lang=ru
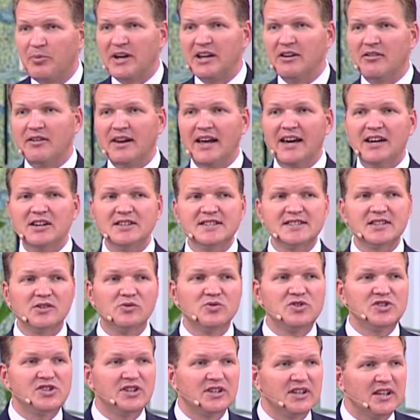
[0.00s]
появляется
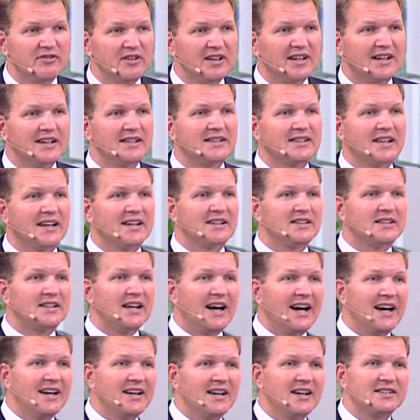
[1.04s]
у человека
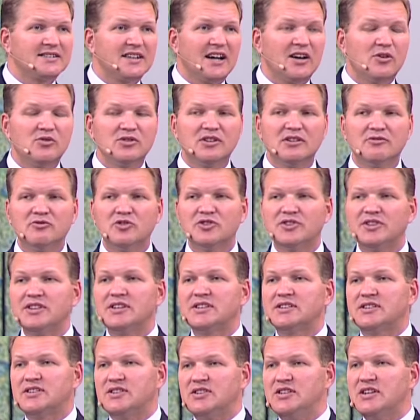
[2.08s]
тогда, когда у него
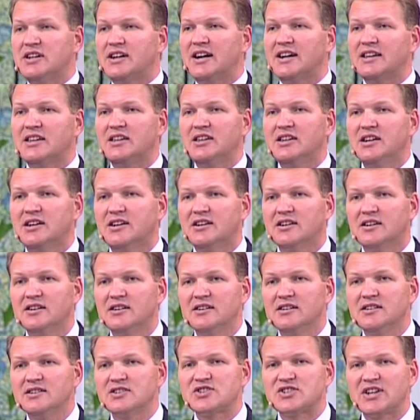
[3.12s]
нет никаких
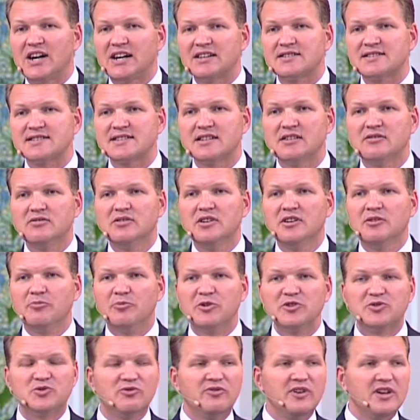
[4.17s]
шансов
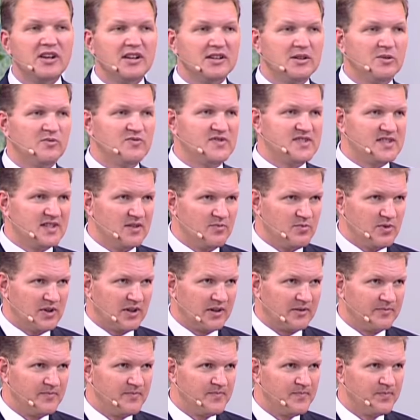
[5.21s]
быть уверенным в
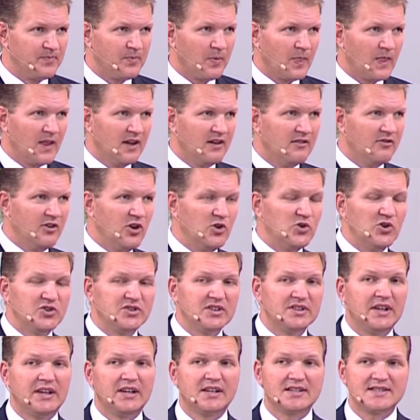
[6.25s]
себе. Вы
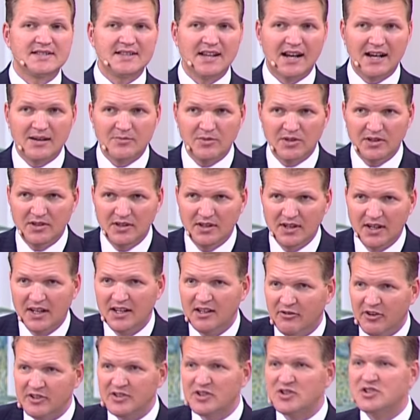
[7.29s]
идете на экзамен,
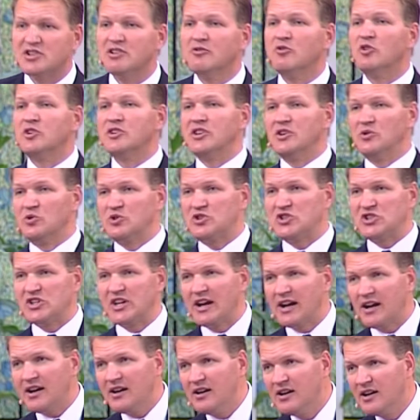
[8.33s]
вы ничего не
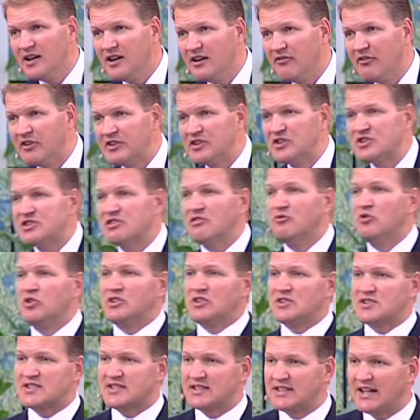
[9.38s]
учили, вы ничего
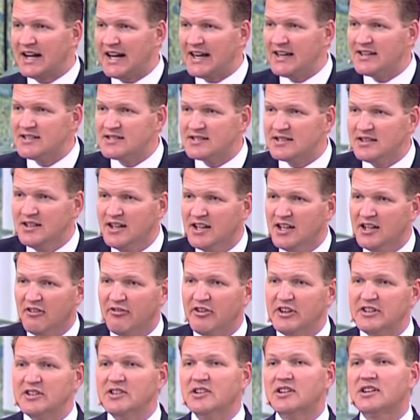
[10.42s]
не знаете,
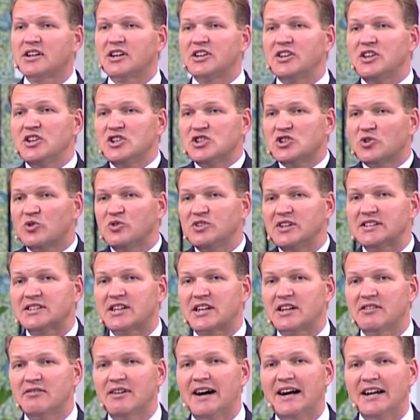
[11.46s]
вы ни, книжку не
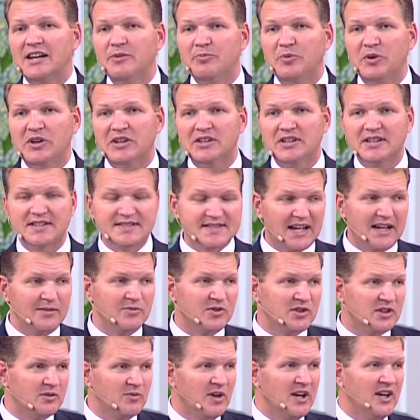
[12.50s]
открывали перед
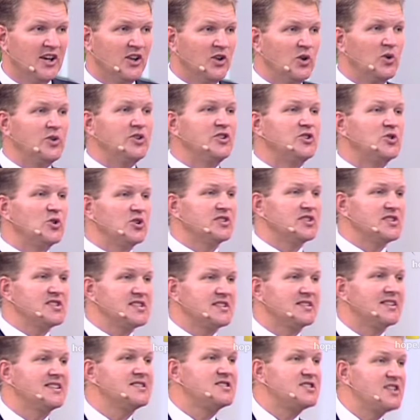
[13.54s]
экзаменом, но идете
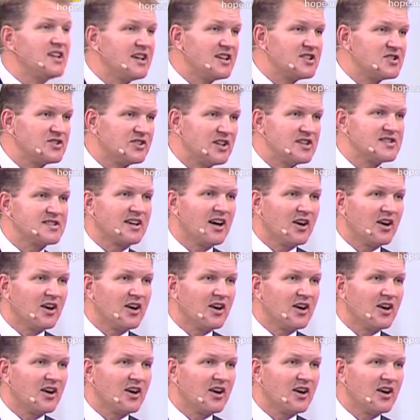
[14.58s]
с надеждой. С